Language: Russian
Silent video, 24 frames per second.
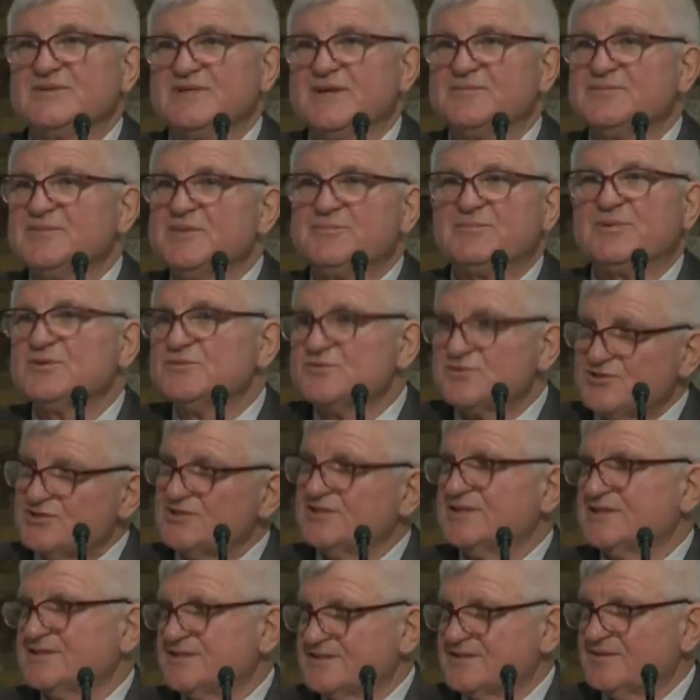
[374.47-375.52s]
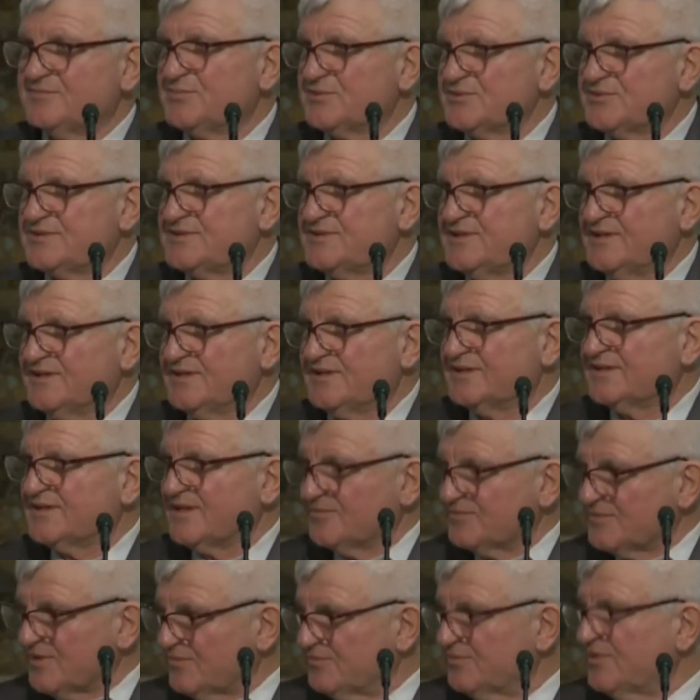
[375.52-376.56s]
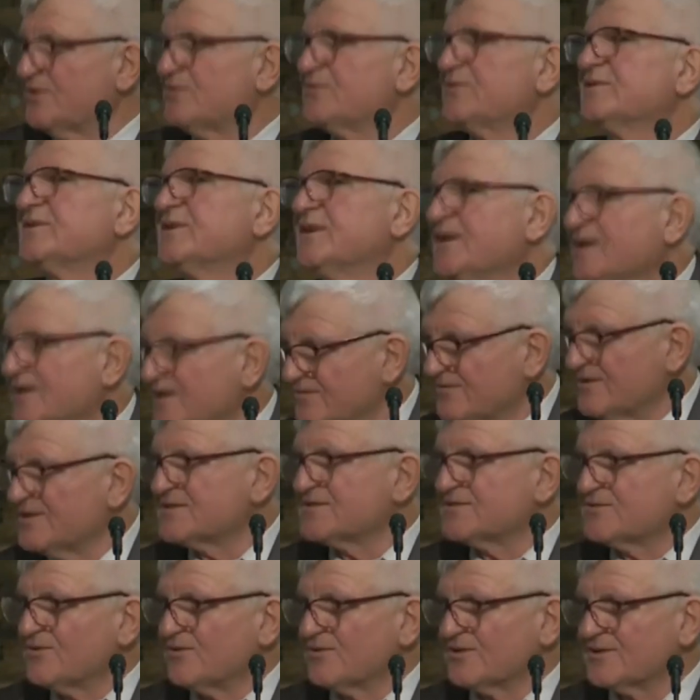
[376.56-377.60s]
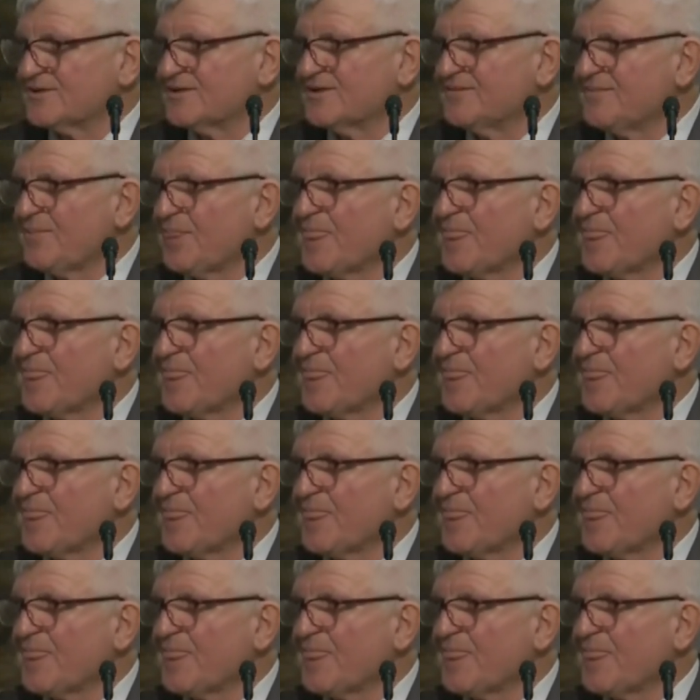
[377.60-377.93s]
Там не получилось запустение, там наоборот восторг.